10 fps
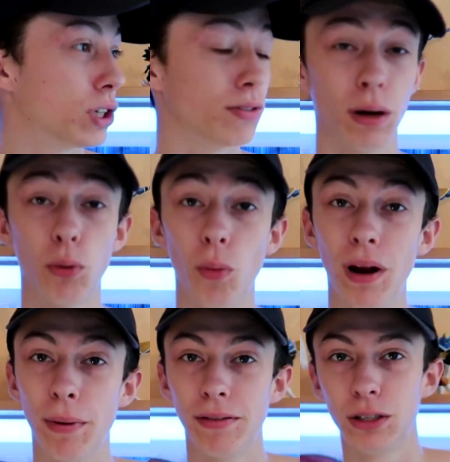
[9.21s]
J'avais un
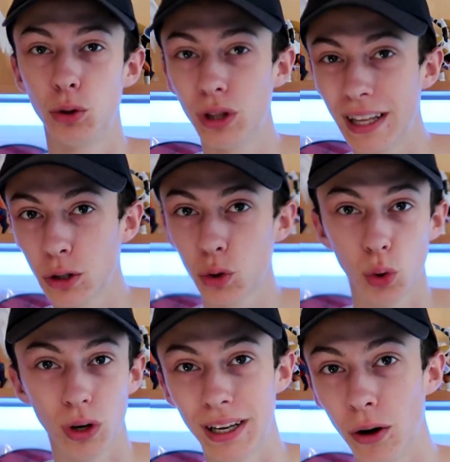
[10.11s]
problème avec deux taches
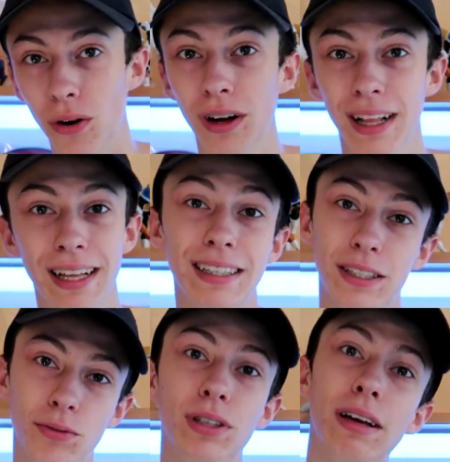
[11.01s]
sur l'écran
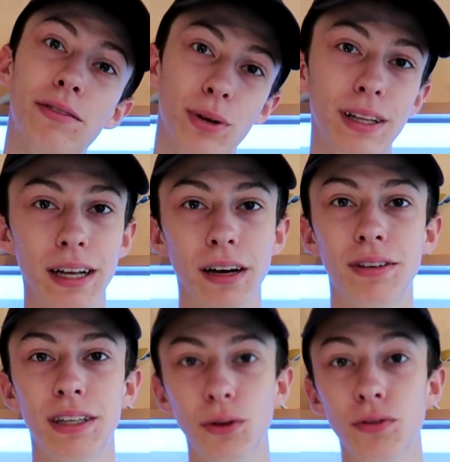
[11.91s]
si vous avez vu les dernières
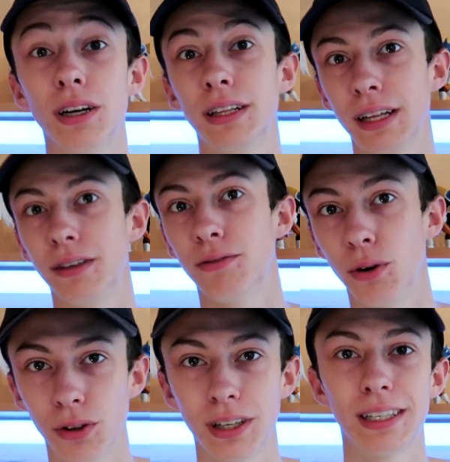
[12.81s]
vidéos, enfin les derniers
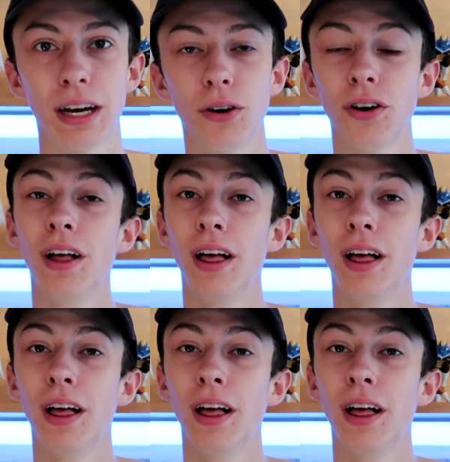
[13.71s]
vlogs en extérieur,